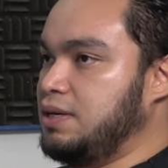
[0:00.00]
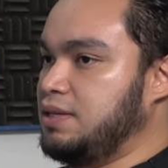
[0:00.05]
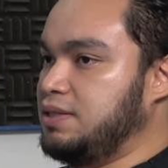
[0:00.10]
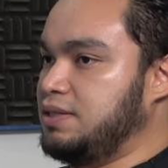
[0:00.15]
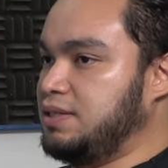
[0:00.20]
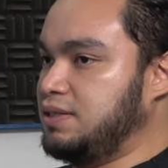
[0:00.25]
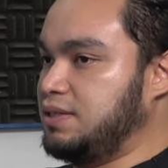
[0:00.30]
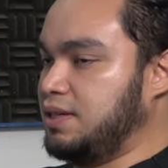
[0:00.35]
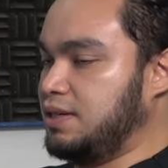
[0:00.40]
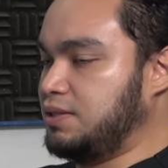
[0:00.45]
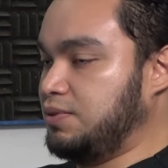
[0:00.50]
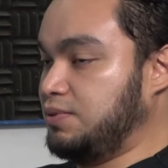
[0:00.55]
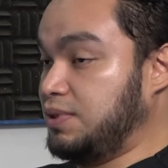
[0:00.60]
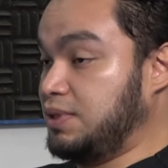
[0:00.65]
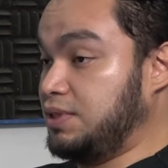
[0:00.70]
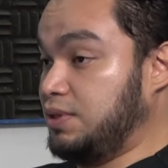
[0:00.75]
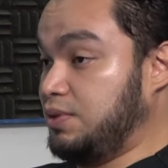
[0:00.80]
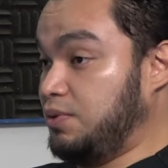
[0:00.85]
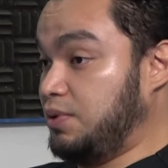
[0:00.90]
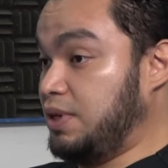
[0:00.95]
Si se hace
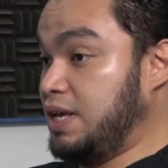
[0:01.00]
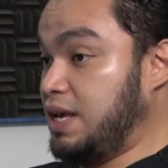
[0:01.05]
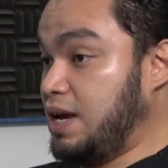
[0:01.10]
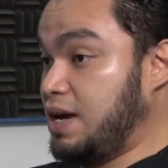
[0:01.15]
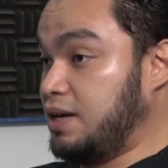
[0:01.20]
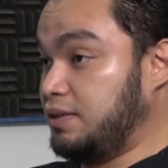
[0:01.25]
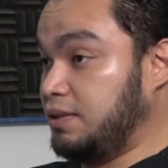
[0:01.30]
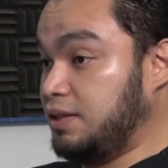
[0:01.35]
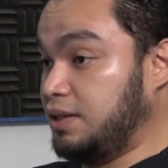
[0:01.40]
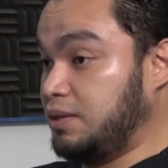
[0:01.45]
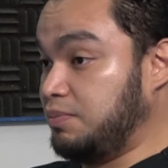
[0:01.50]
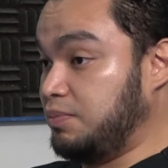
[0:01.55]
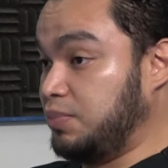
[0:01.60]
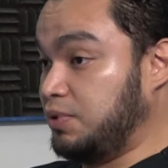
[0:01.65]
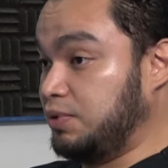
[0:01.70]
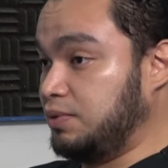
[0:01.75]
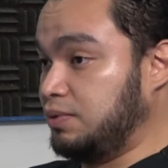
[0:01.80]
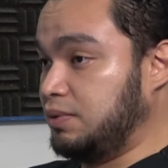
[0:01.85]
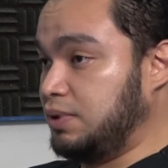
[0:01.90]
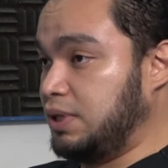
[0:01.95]
una cirugía a
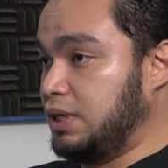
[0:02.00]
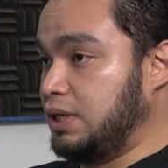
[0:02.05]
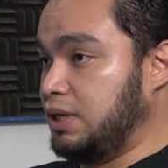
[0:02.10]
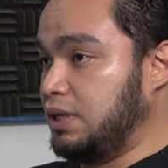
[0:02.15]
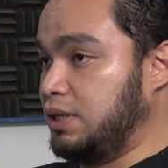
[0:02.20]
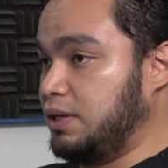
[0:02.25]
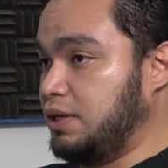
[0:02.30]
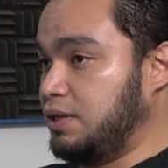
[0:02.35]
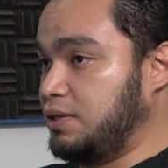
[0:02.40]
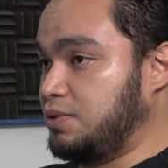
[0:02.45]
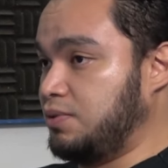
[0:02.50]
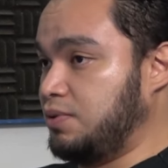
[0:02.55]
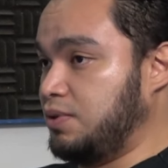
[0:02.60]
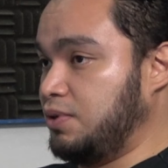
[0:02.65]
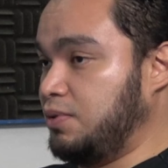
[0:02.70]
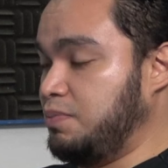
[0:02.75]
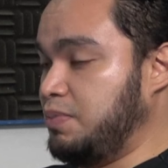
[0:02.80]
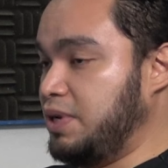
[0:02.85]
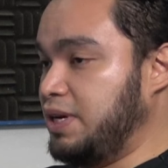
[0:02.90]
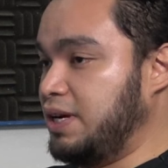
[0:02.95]
tiempo, eh, el riesgo
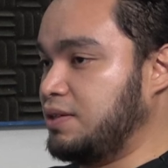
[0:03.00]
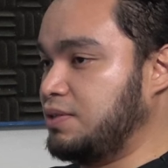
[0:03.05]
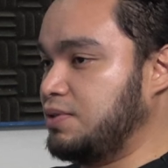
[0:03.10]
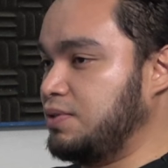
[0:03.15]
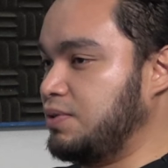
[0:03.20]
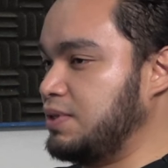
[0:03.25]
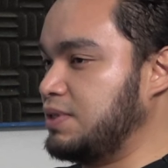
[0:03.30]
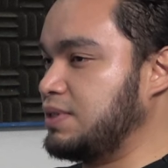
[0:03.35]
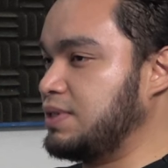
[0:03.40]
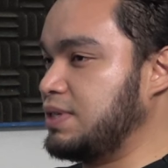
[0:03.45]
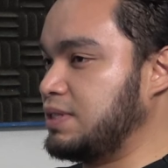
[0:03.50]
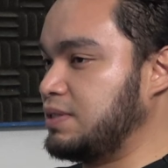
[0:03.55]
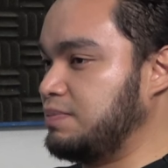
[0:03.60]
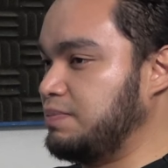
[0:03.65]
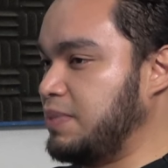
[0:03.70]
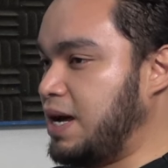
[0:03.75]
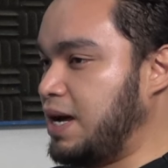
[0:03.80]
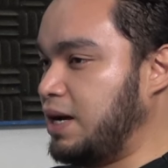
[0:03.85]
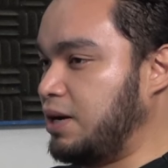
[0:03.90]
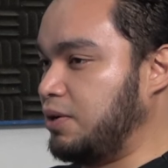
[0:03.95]
de complicaciones
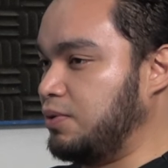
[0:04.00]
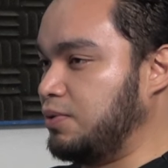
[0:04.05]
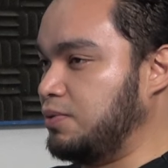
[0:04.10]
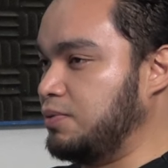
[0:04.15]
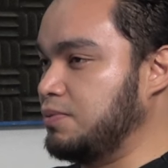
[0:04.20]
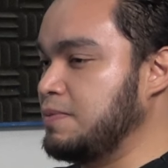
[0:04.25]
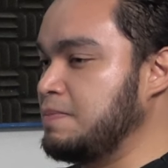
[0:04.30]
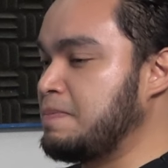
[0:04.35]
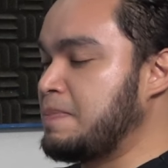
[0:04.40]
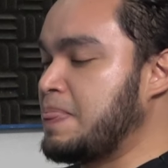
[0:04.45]
es bajo.